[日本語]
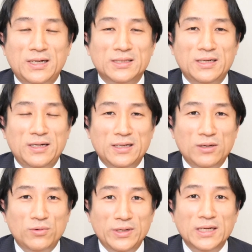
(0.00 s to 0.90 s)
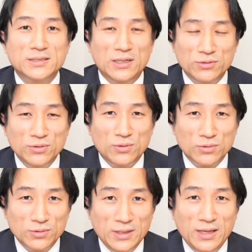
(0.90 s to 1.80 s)
方が結構いらっしゃるというこ
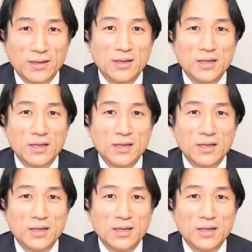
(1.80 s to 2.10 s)
とで、